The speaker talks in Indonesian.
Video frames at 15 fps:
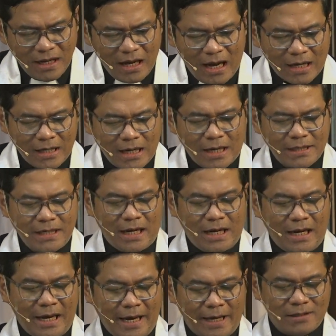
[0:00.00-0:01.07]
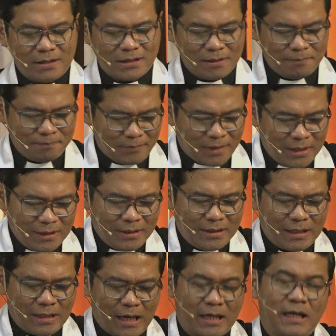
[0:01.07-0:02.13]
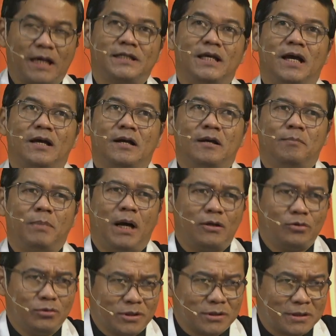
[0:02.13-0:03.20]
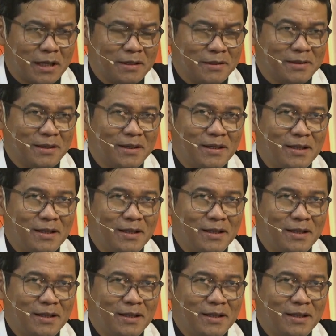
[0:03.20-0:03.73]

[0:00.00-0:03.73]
anak yang handsome, dan anak yang bagus sekali.